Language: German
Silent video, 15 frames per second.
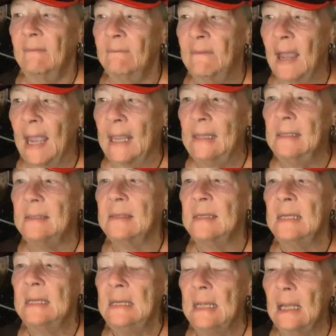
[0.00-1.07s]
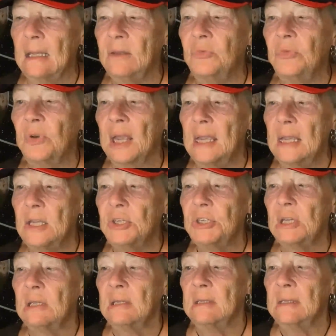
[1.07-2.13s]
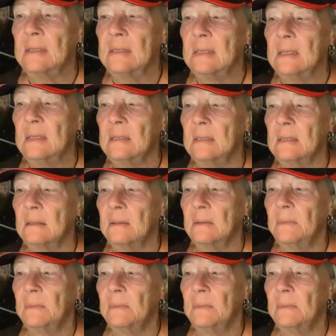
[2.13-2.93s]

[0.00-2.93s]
weil sie nicht freigeschaltet sind.